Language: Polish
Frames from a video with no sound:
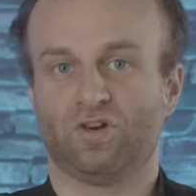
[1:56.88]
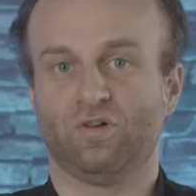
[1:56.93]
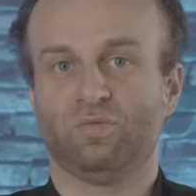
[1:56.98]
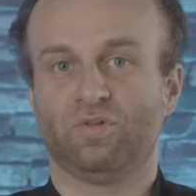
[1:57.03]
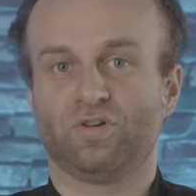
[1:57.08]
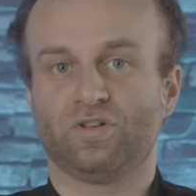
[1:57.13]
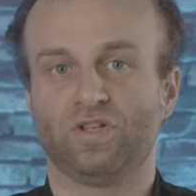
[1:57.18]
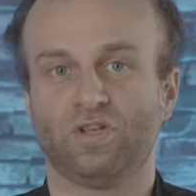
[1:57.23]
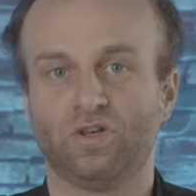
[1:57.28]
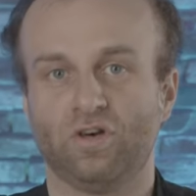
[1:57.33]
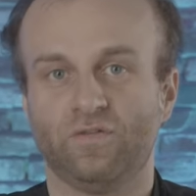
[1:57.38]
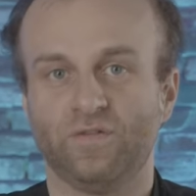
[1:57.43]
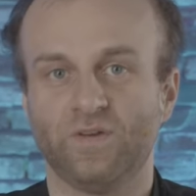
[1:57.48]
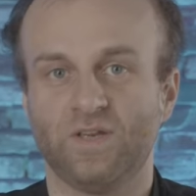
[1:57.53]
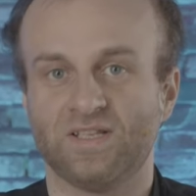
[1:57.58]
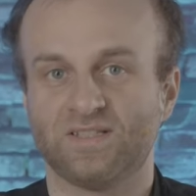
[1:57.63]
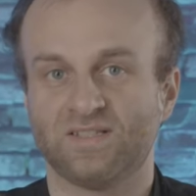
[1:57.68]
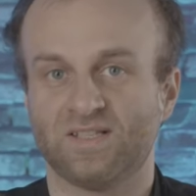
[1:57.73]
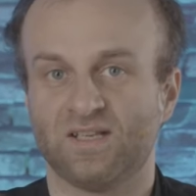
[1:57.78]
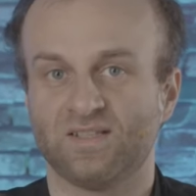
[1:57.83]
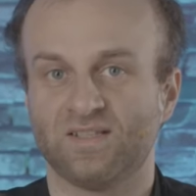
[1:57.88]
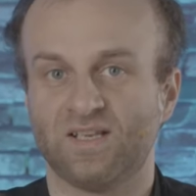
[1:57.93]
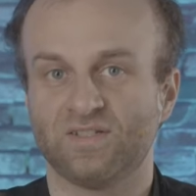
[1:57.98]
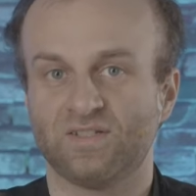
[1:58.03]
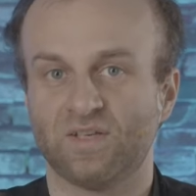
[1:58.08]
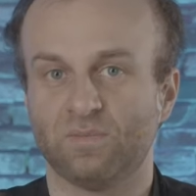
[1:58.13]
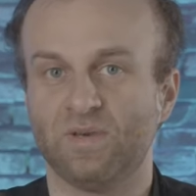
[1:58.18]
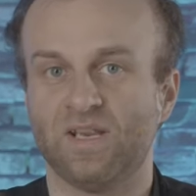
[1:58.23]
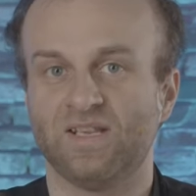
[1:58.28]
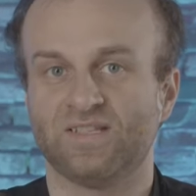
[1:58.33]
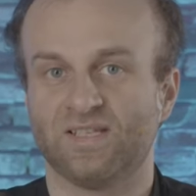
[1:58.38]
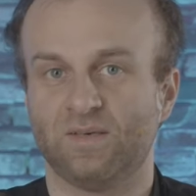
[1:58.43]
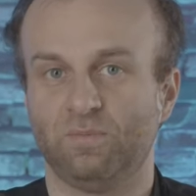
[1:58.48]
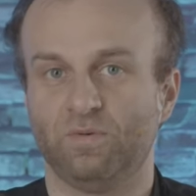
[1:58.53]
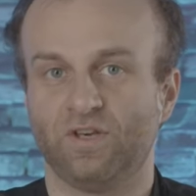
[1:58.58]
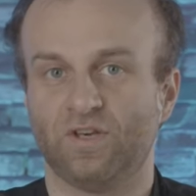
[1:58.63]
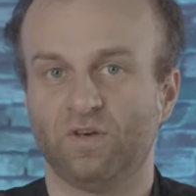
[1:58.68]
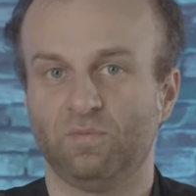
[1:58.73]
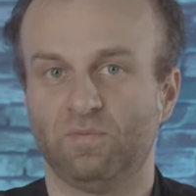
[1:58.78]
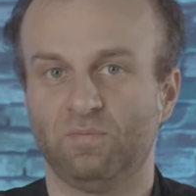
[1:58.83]
komornikowi nie zdradzajcie miejsca
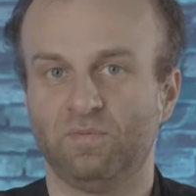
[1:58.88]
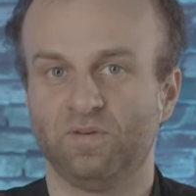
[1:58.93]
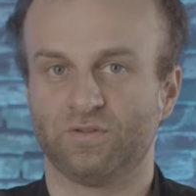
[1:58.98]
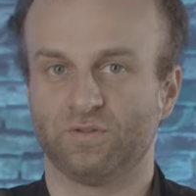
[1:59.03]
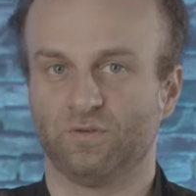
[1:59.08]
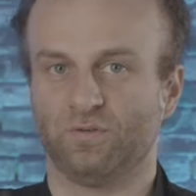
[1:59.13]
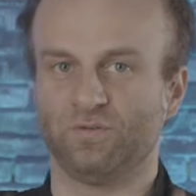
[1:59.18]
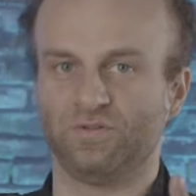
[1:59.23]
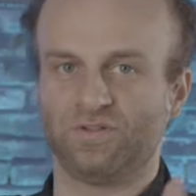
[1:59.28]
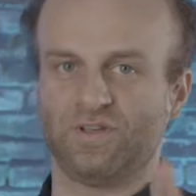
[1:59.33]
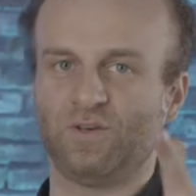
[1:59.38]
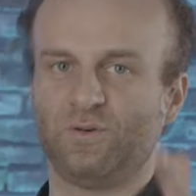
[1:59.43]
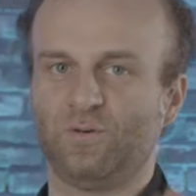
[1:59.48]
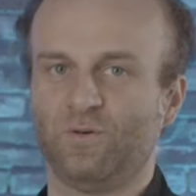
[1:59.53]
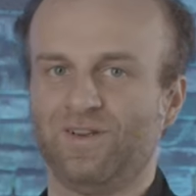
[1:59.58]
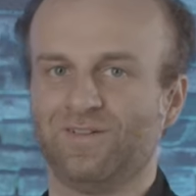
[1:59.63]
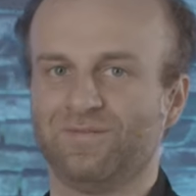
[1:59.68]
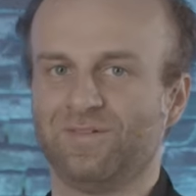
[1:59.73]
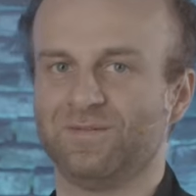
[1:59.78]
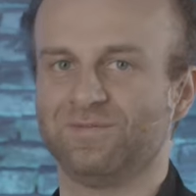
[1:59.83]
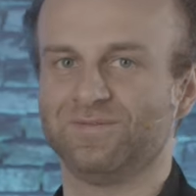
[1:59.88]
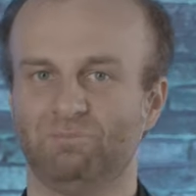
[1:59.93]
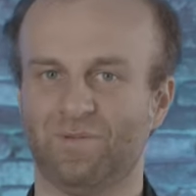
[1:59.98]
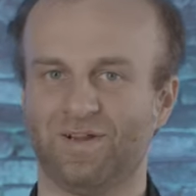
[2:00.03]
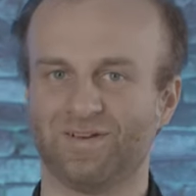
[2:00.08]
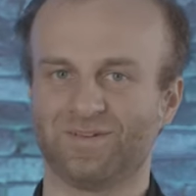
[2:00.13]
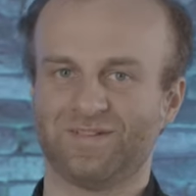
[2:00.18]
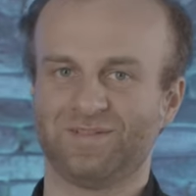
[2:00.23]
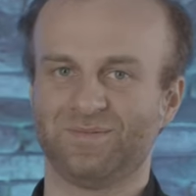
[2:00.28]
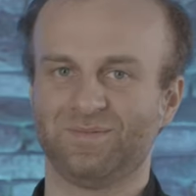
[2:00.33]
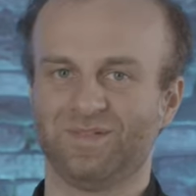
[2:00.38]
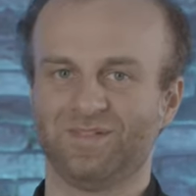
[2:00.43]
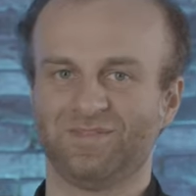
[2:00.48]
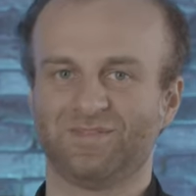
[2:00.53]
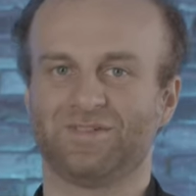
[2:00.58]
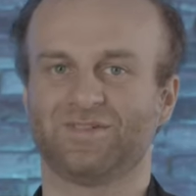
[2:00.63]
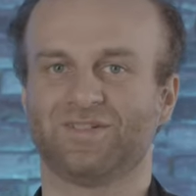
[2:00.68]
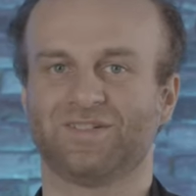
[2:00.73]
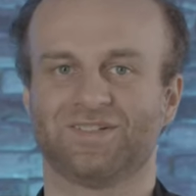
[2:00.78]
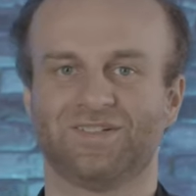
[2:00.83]
mojego pobytu. Dziękuję Wam. Marcin
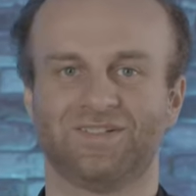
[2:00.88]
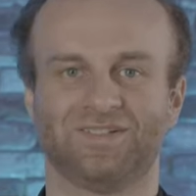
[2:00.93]
Zbigniewajcie.